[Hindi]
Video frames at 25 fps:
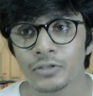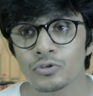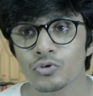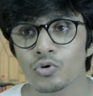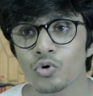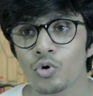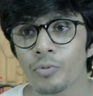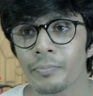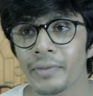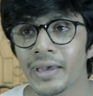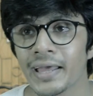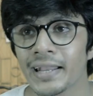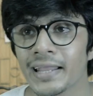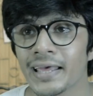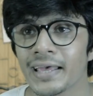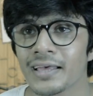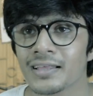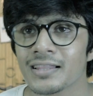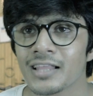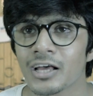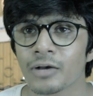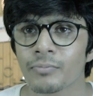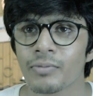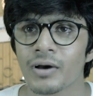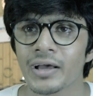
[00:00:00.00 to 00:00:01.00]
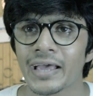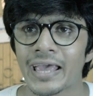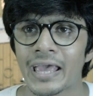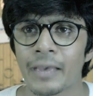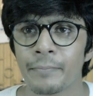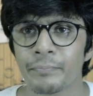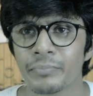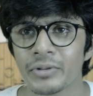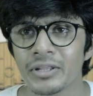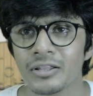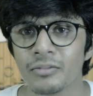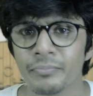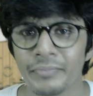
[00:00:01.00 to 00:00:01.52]
तो मैंने लगभग
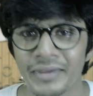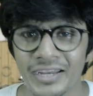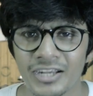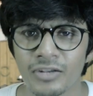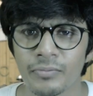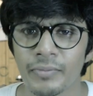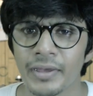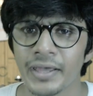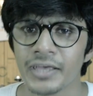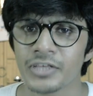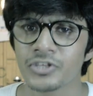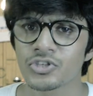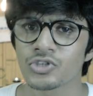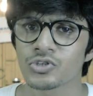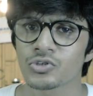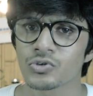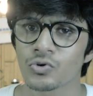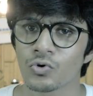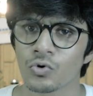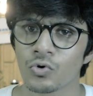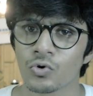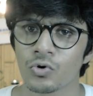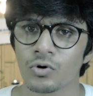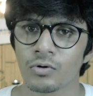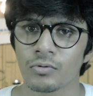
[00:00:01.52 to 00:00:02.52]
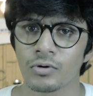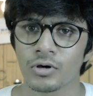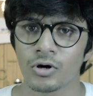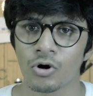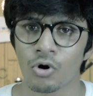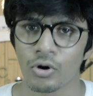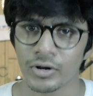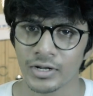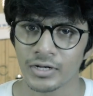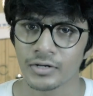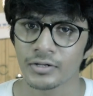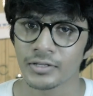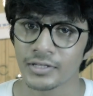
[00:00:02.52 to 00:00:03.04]
अप्रैल मिड में इसको
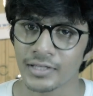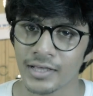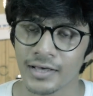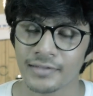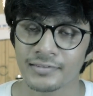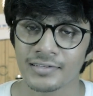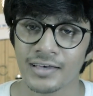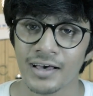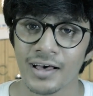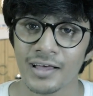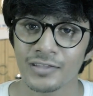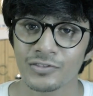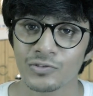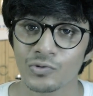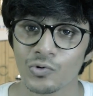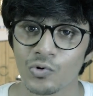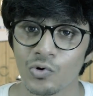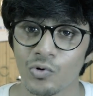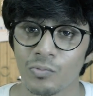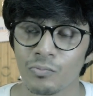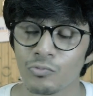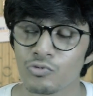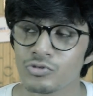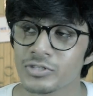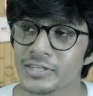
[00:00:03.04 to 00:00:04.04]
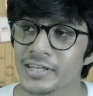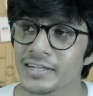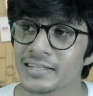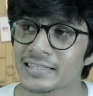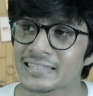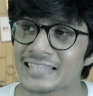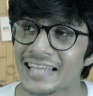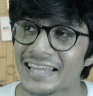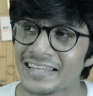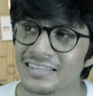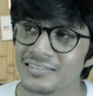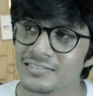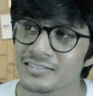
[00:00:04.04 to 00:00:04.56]
ऑर्डर किया था तो मुझे
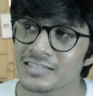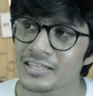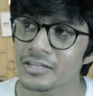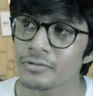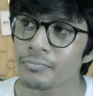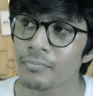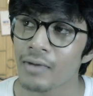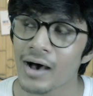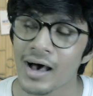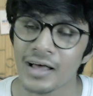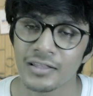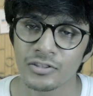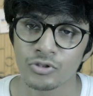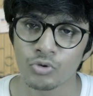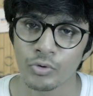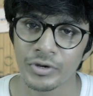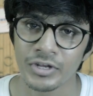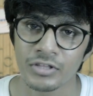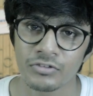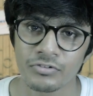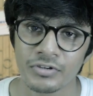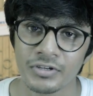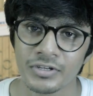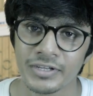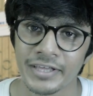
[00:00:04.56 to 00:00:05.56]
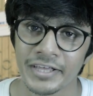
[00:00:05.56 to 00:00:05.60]
23 दिन बाद 23